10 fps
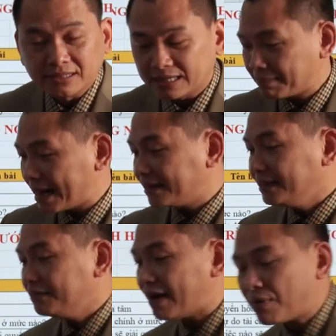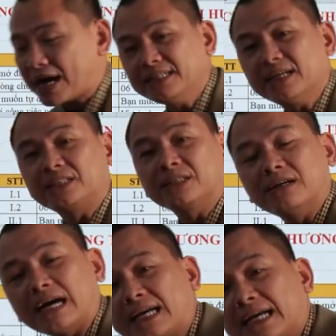là bạn đi vào ngành nhân
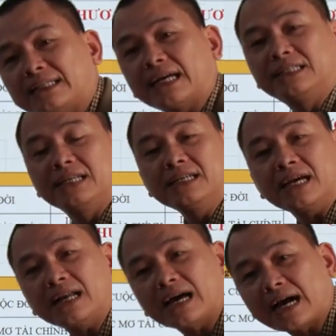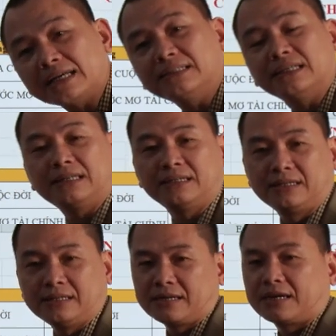sự hay ngành tài chính hay là ngành gì
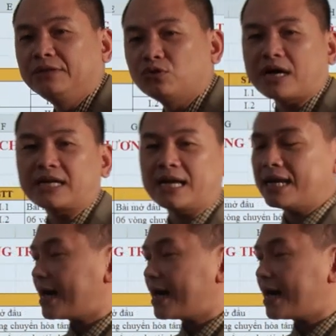kinh doanh hay là